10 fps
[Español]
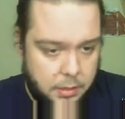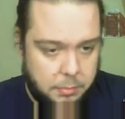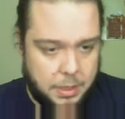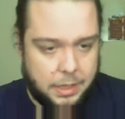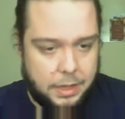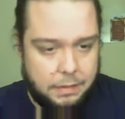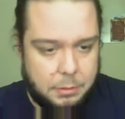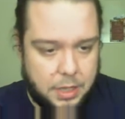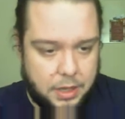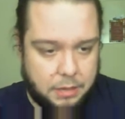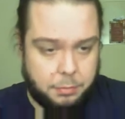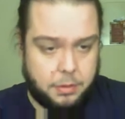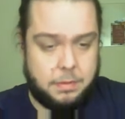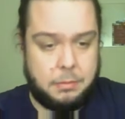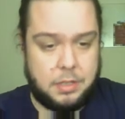Bien, ¿qué vamos a hacer?
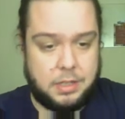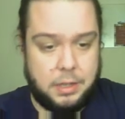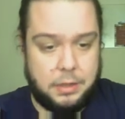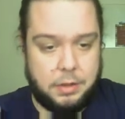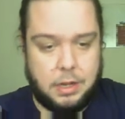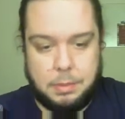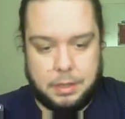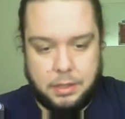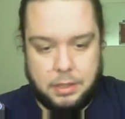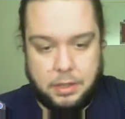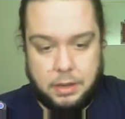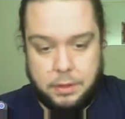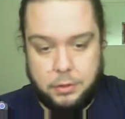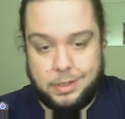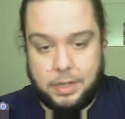Pues vamos a seleccionar la parte del
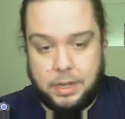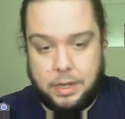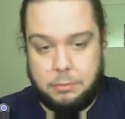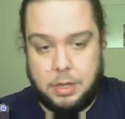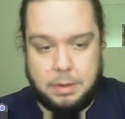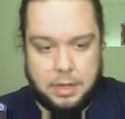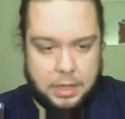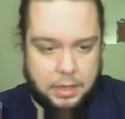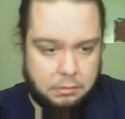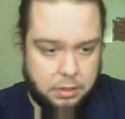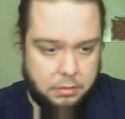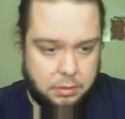vídeo en que queremos que aparezca, ¿de acuerdo?